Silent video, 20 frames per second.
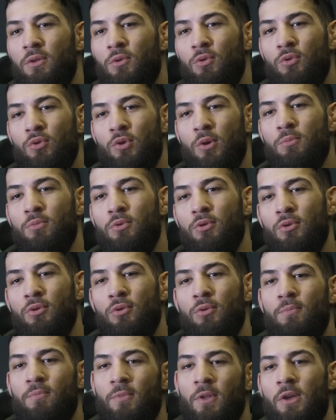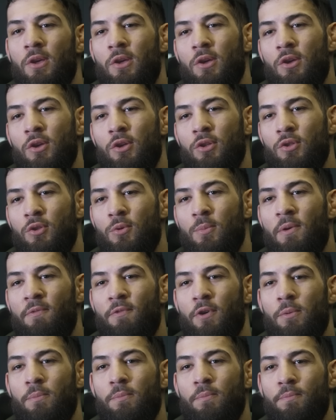être au top de, ma
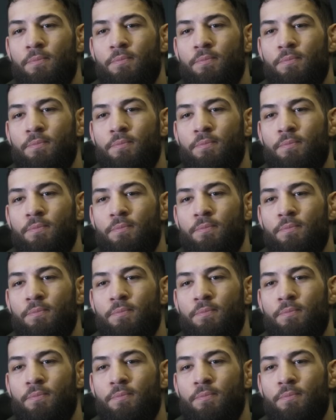forme.